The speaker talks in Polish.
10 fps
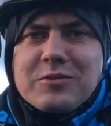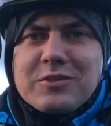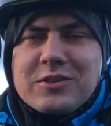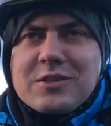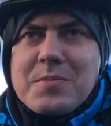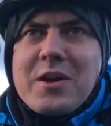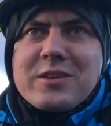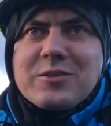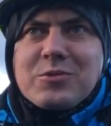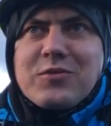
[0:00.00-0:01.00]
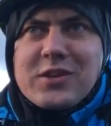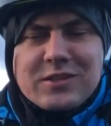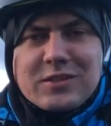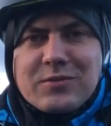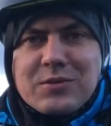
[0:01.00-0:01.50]
jeszcze bardziej
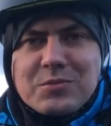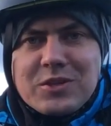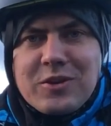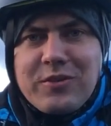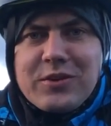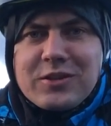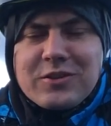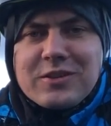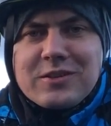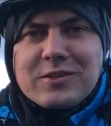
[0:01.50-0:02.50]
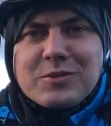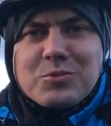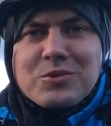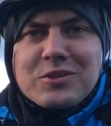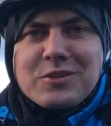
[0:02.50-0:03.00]
utwierdzę się w tym, że rower to jedyny
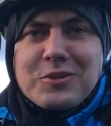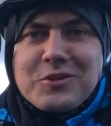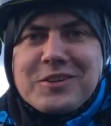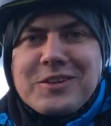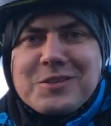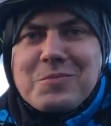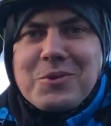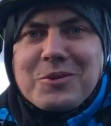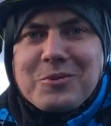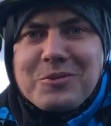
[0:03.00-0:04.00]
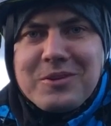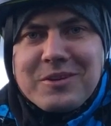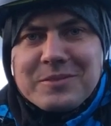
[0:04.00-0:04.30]
słuszny środek transportu.